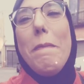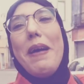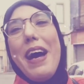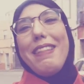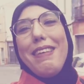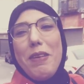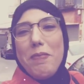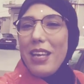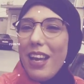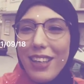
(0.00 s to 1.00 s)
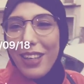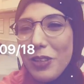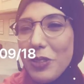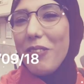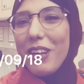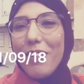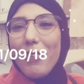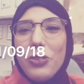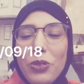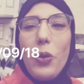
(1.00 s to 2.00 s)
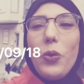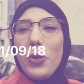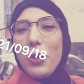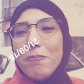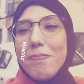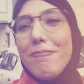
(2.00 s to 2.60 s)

ما ادري ميا كنت مستغربة منه تروحوا